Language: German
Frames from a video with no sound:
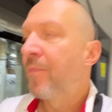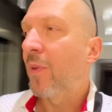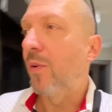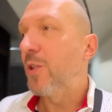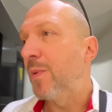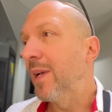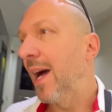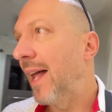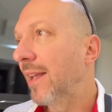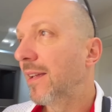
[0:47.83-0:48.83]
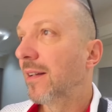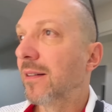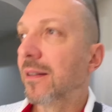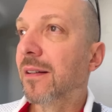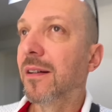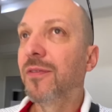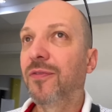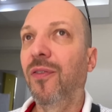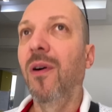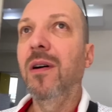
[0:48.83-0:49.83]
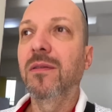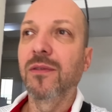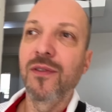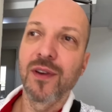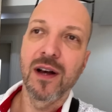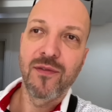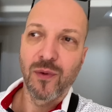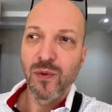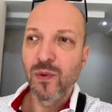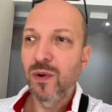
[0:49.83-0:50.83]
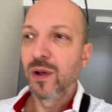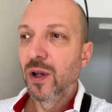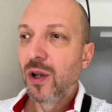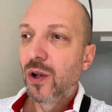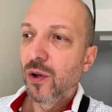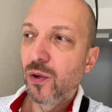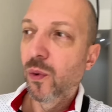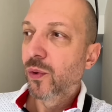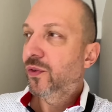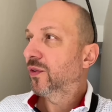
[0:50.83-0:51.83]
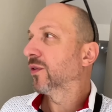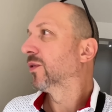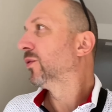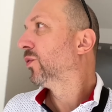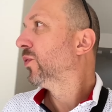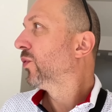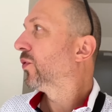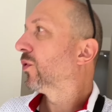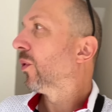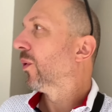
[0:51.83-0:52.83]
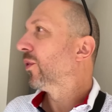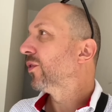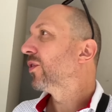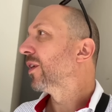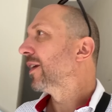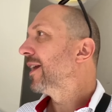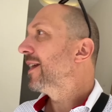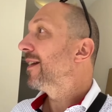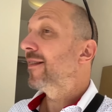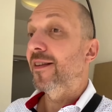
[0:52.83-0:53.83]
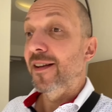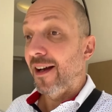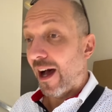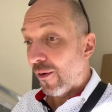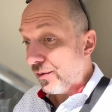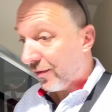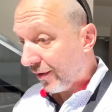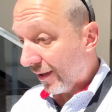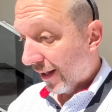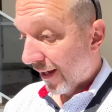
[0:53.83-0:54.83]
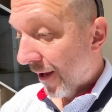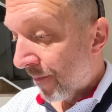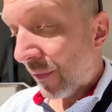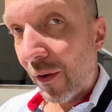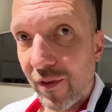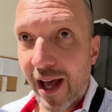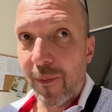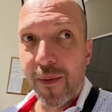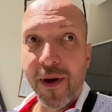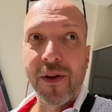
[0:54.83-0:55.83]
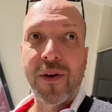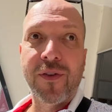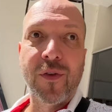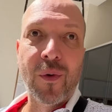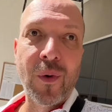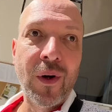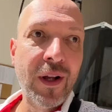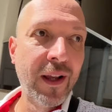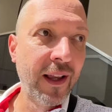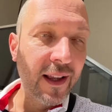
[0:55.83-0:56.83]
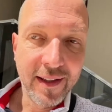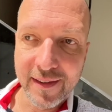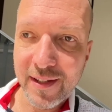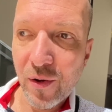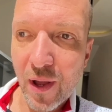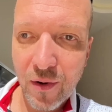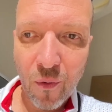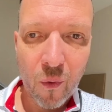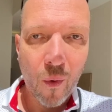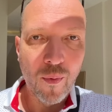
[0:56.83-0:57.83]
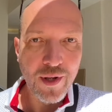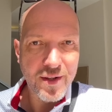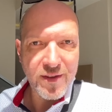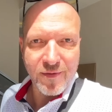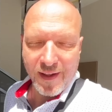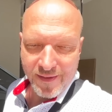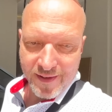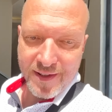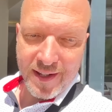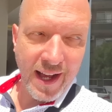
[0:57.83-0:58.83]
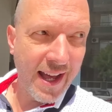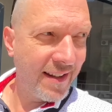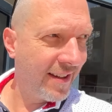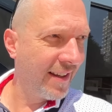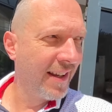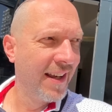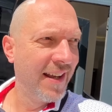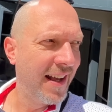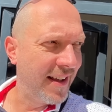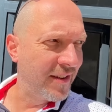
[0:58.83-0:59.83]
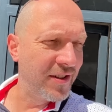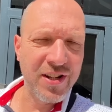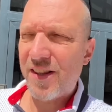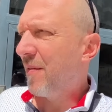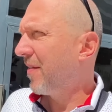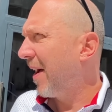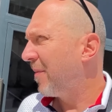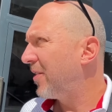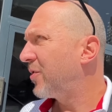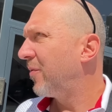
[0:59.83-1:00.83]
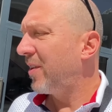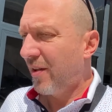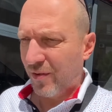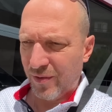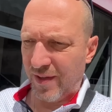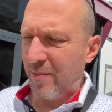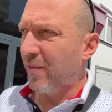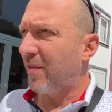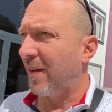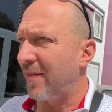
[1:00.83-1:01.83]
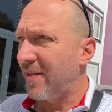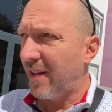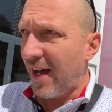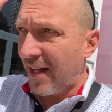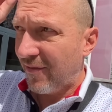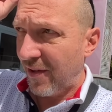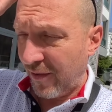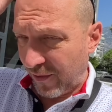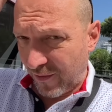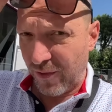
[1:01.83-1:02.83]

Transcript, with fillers: Und ich bin gerade hier äh, vor unserer Wohnung losgedüst und gehe jetzt hier raus. Und wir haben immer noch so die gehobenen 20 Grad. Also ich schätze mal, wir haben jetzt schon wieder so 27 Grad, wird auch so auf